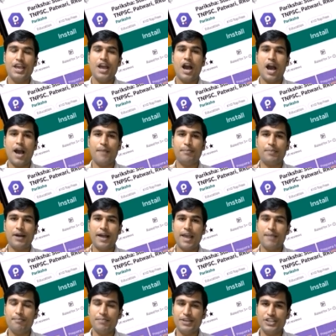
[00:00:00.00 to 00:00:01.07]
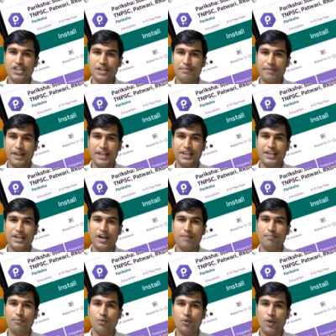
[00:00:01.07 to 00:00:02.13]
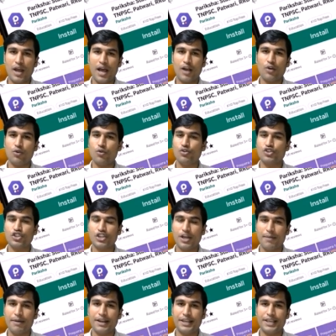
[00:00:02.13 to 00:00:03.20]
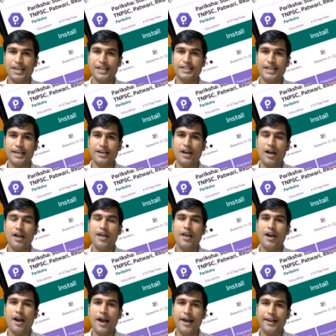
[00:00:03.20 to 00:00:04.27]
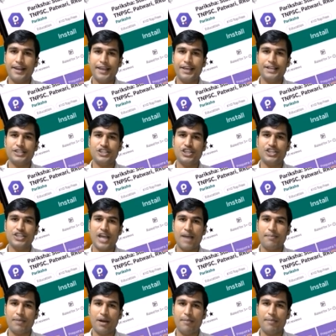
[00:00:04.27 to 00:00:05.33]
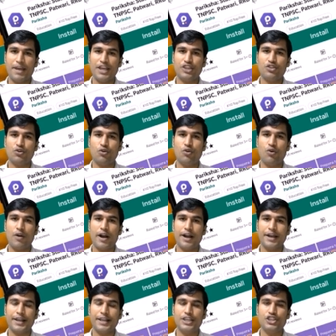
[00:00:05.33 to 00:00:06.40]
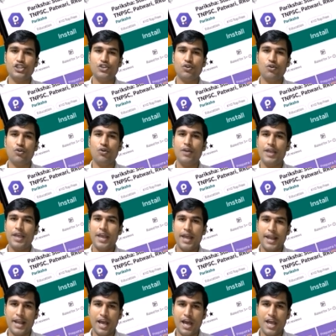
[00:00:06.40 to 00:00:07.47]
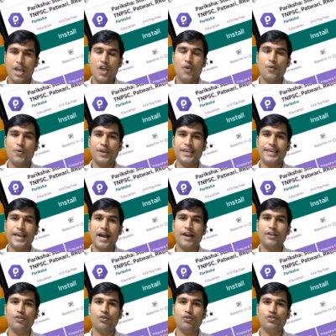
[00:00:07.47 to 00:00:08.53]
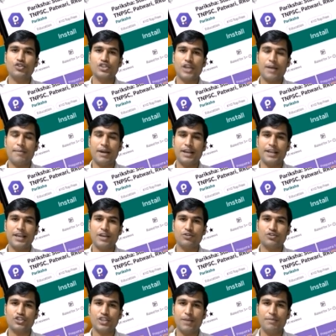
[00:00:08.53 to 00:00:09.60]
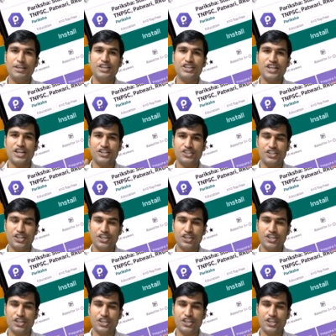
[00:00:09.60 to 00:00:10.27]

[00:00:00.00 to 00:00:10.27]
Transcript: आपका एम पी जेल प्रहरी का पूरा कोर्स कवर किया जाएगा हर एक चीज़ चाहे आपका मैथ हो अंग्रेजी हो है ना विज्ञान हो सामान्य ज्ञान सभी टेस्ट सीरीज